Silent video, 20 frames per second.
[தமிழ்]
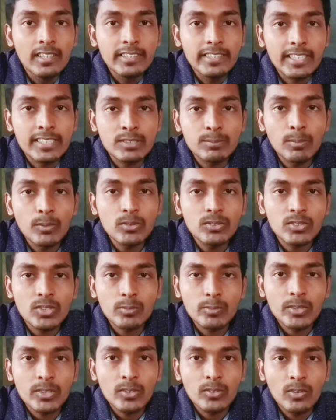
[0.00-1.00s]
எக்ஸ்போஸ்
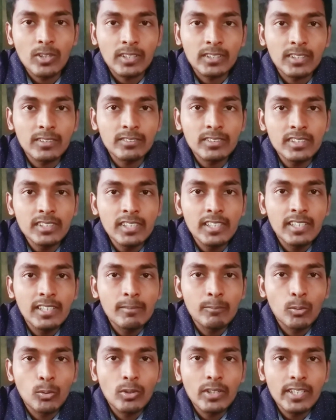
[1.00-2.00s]
டொபாக்கோ அதாவது
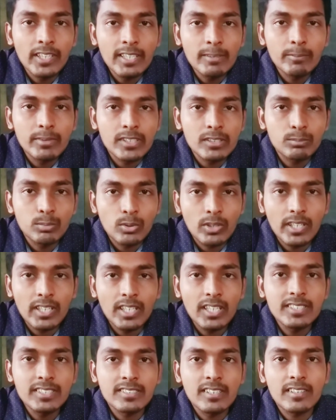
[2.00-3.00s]
புகையிலை மற்றும்
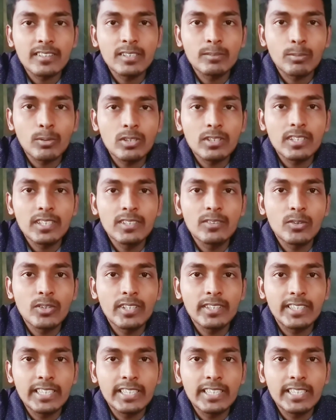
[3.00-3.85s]
புகையிலை சார்ந்த பொருட்களுடைய